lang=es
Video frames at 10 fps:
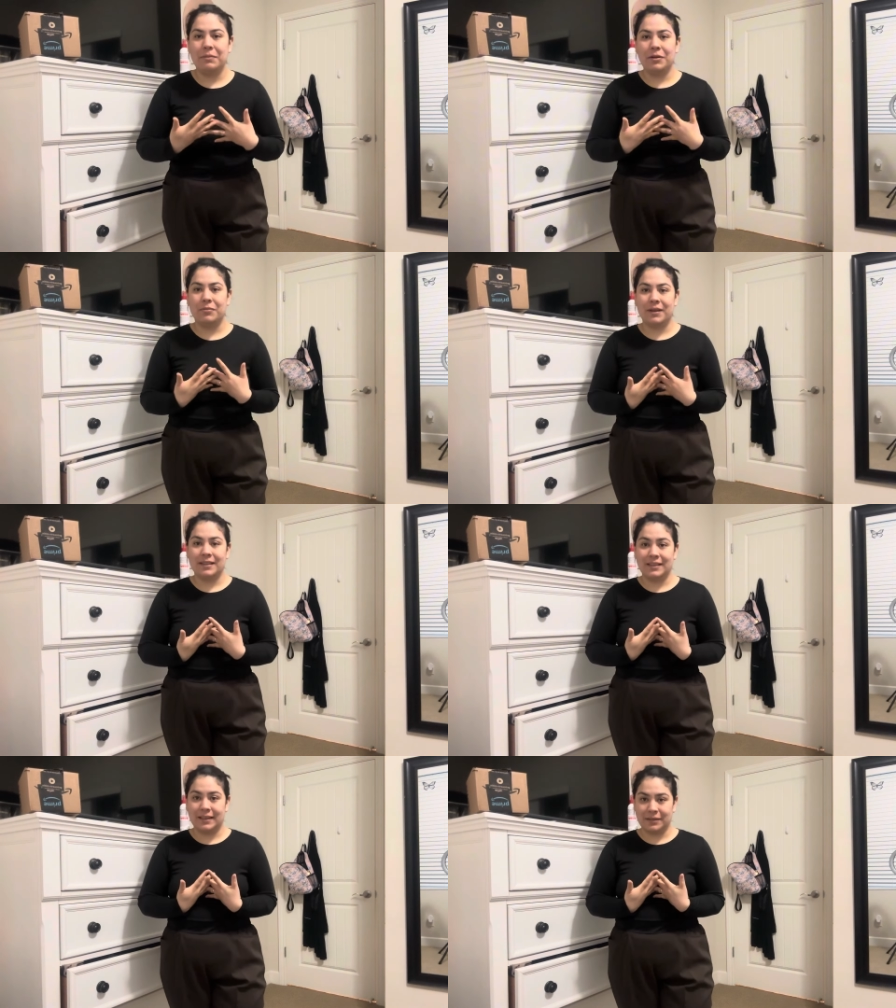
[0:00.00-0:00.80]
Mi nombre
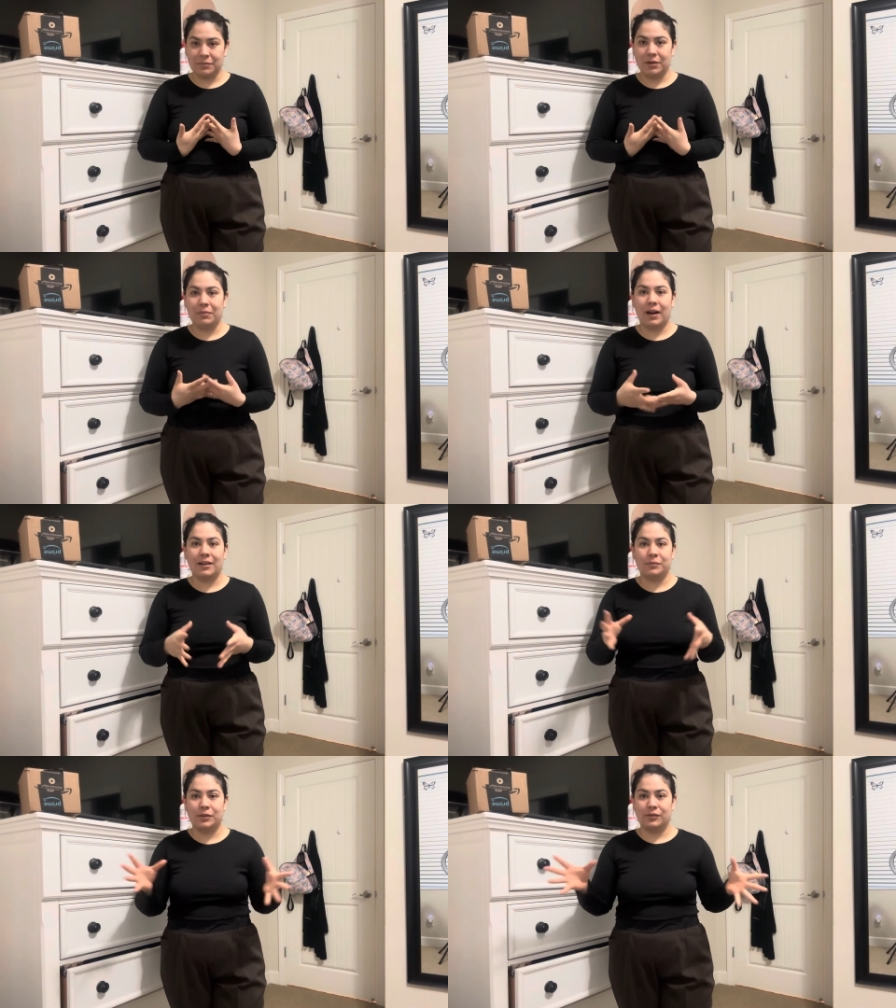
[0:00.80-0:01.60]
es Jasmine, para
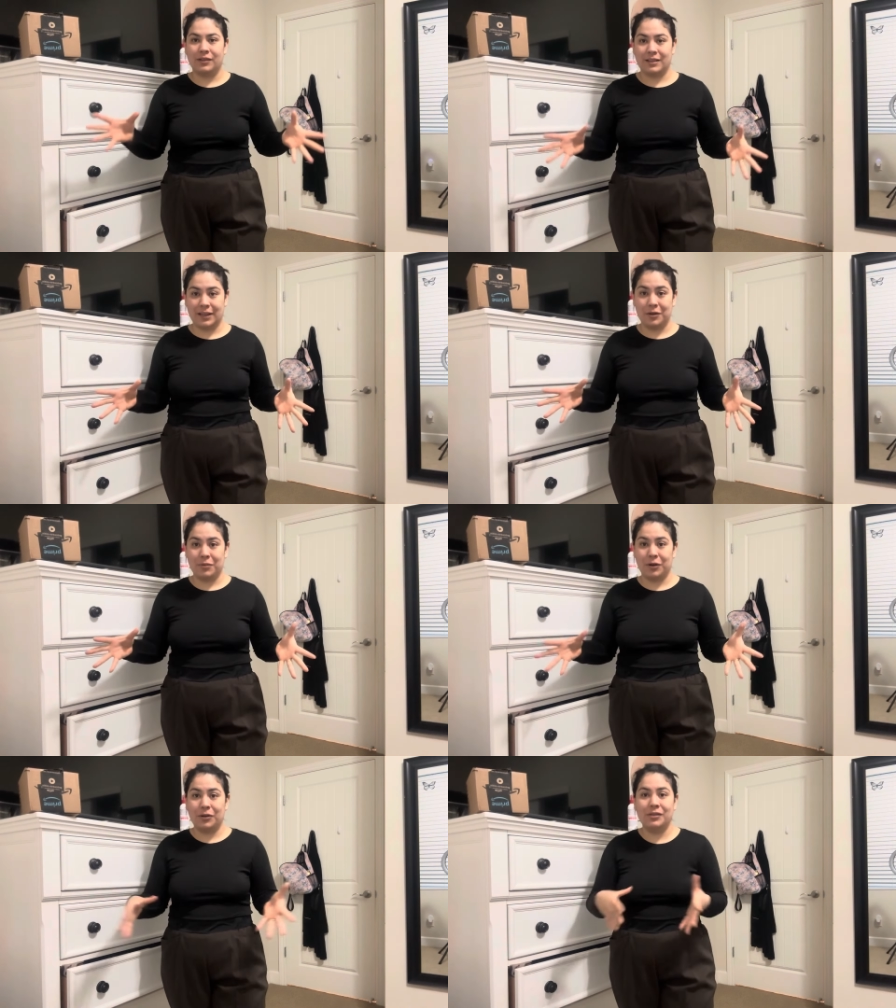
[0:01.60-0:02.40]
las personas que no
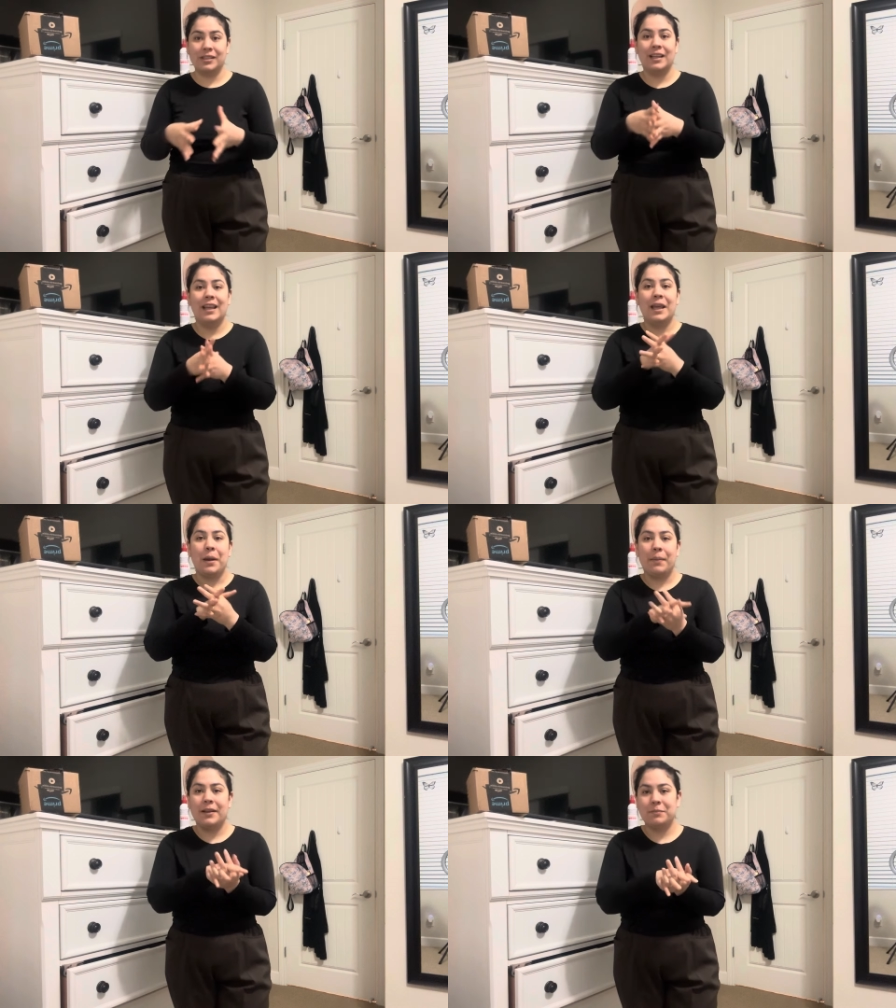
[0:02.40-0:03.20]
me conocen,
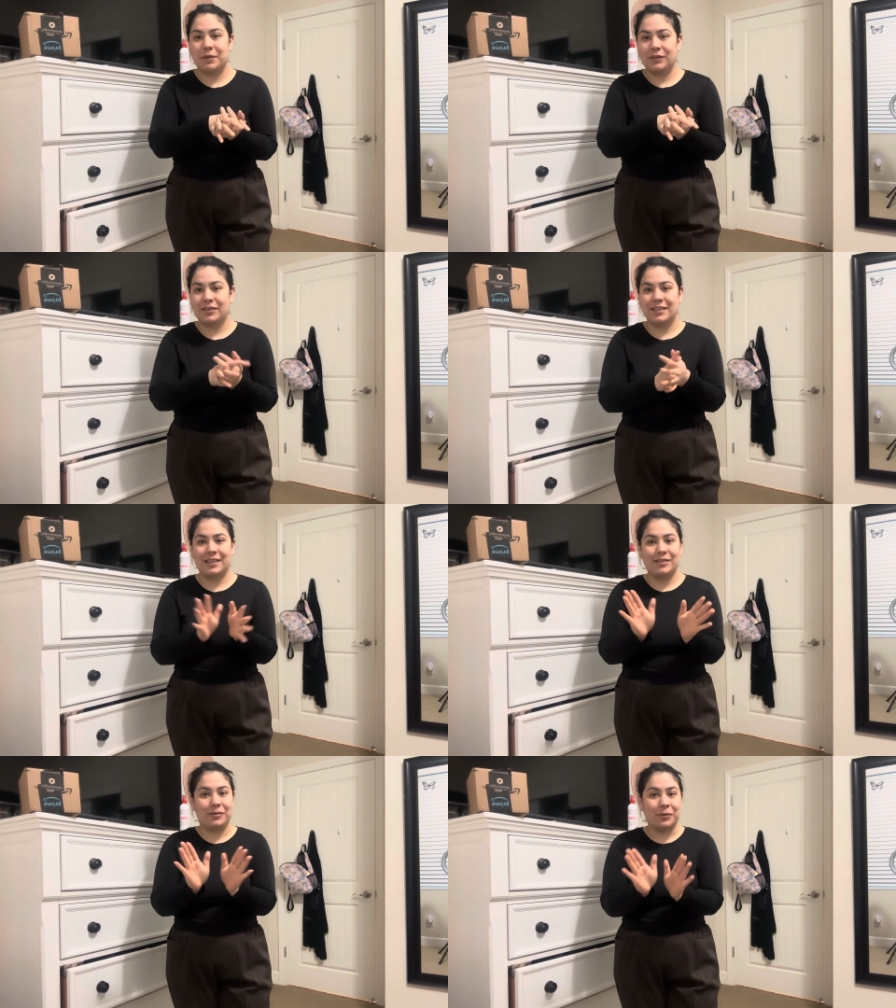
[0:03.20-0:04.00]
para las personas
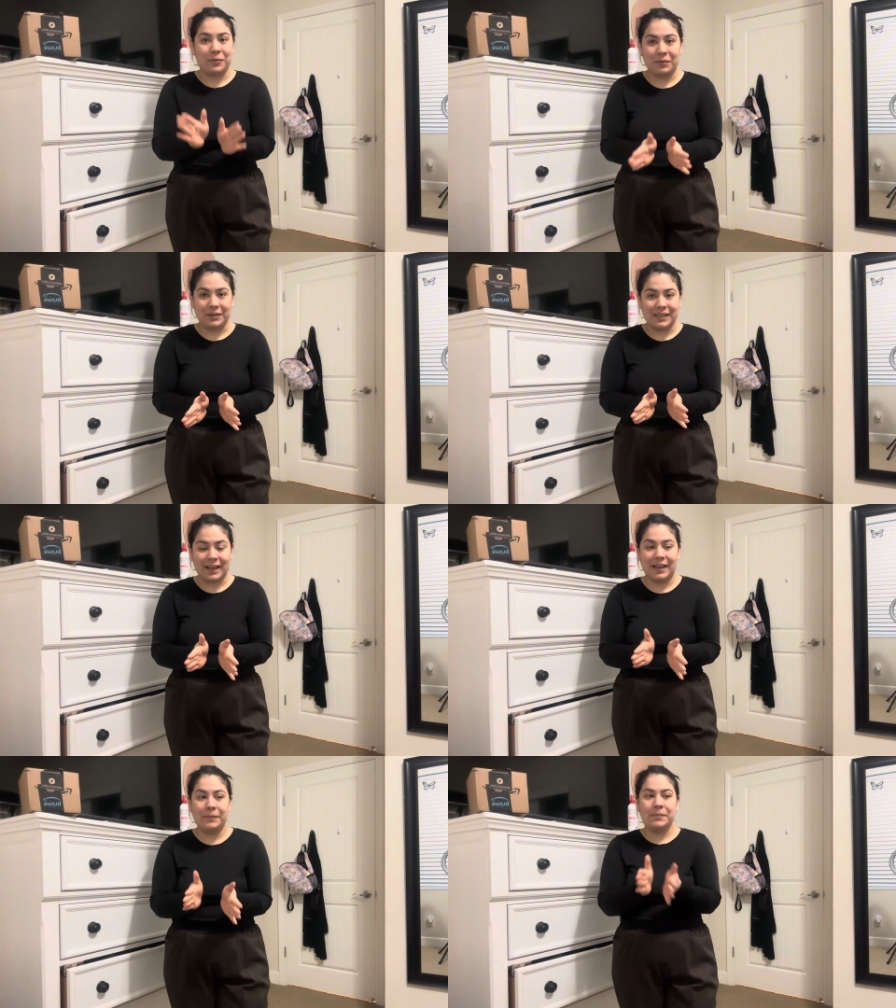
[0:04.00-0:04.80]
que son nuevas
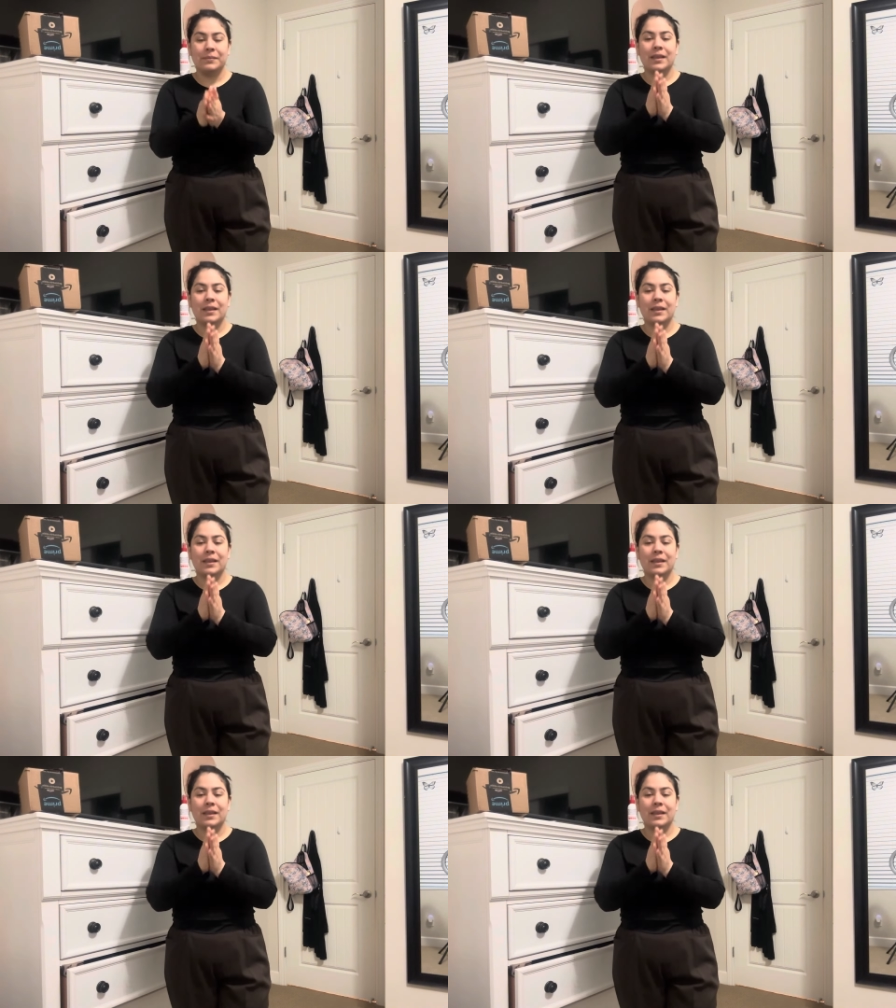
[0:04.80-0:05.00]
acá,